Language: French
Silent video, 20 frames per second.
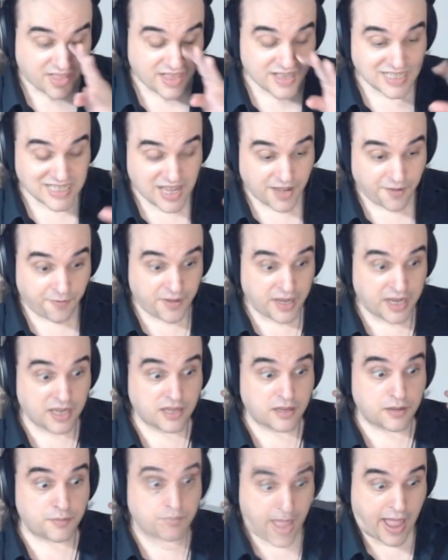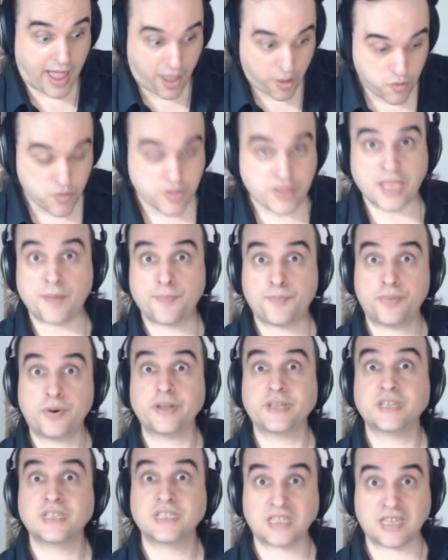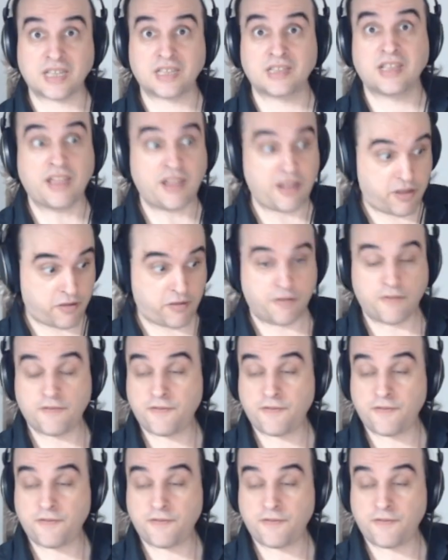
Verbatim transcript: ça fait qu'à une époque, c'était un